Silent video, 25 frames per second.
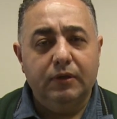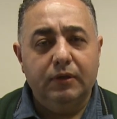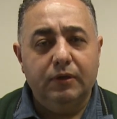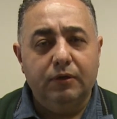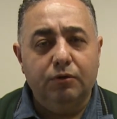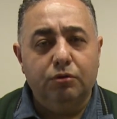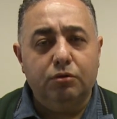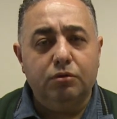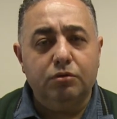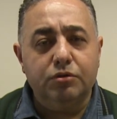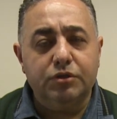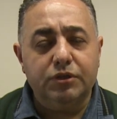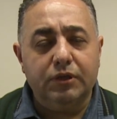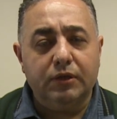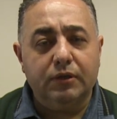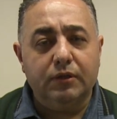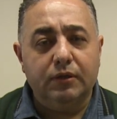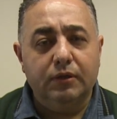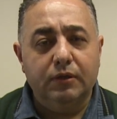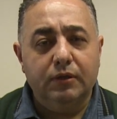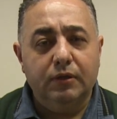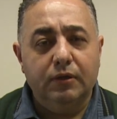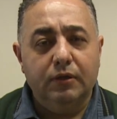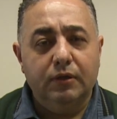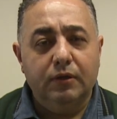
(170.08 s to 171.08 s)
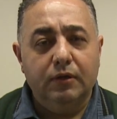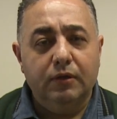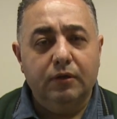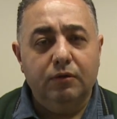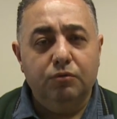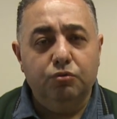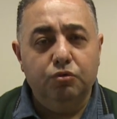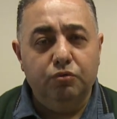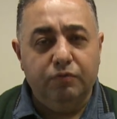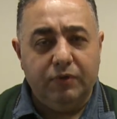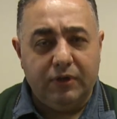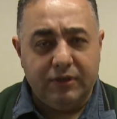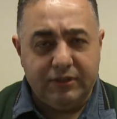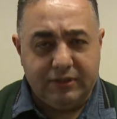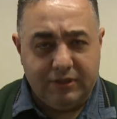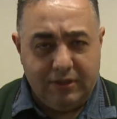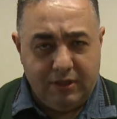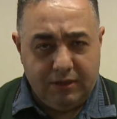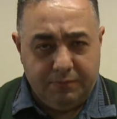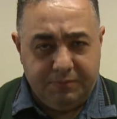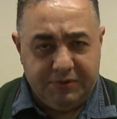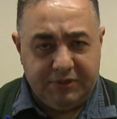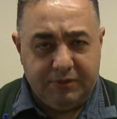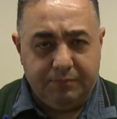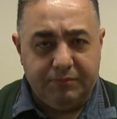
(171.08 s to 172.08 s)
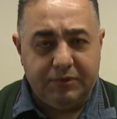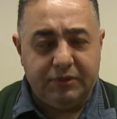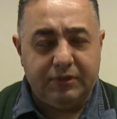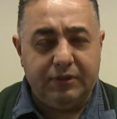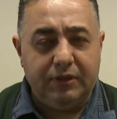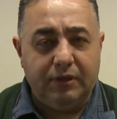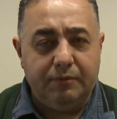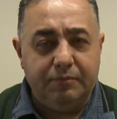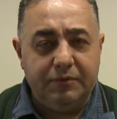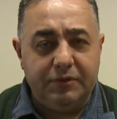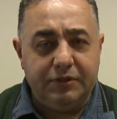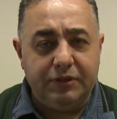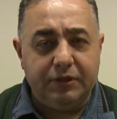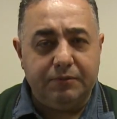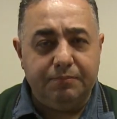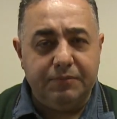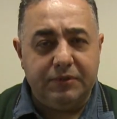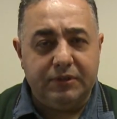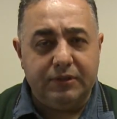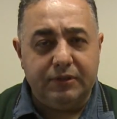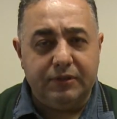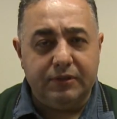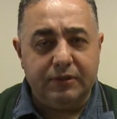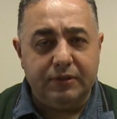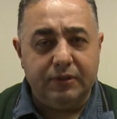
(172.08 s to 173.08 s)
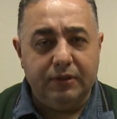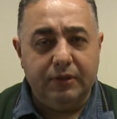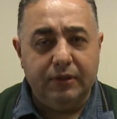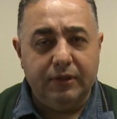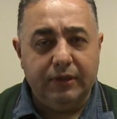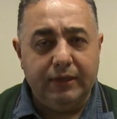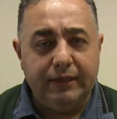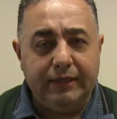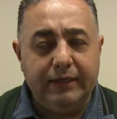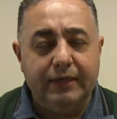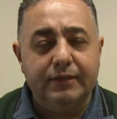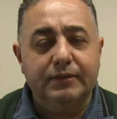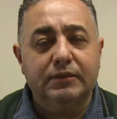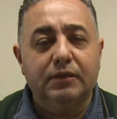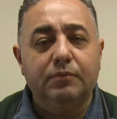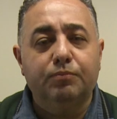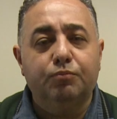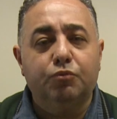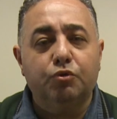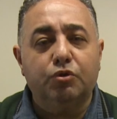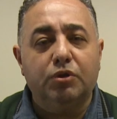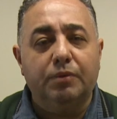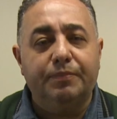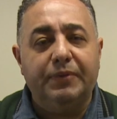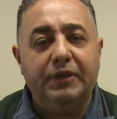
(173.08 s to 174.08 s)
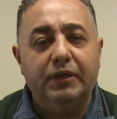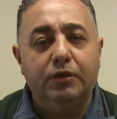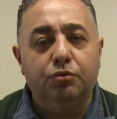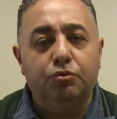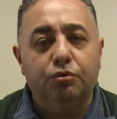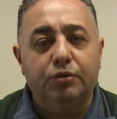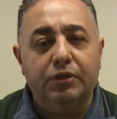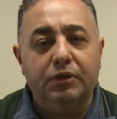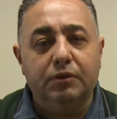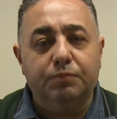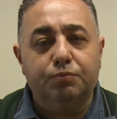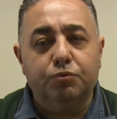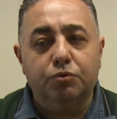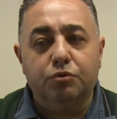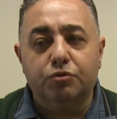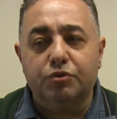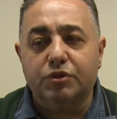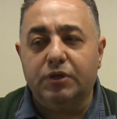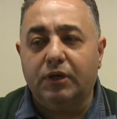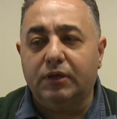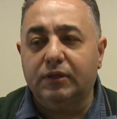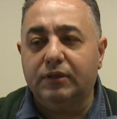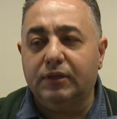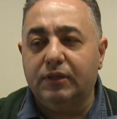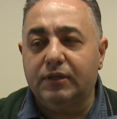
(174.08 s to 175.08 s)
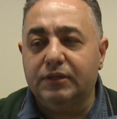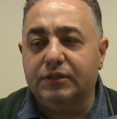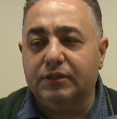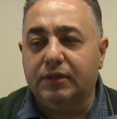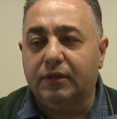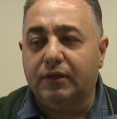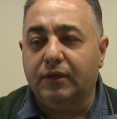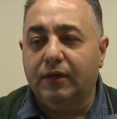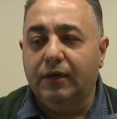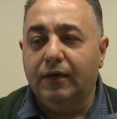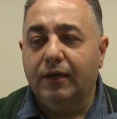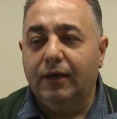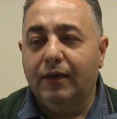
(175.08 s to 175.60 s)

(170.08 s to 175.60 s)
Ne olacak? Üniversiteler bizimdir diyebilecek misiniz? Ya tabi burada bir ironi yapıyoruz arkadaşlar.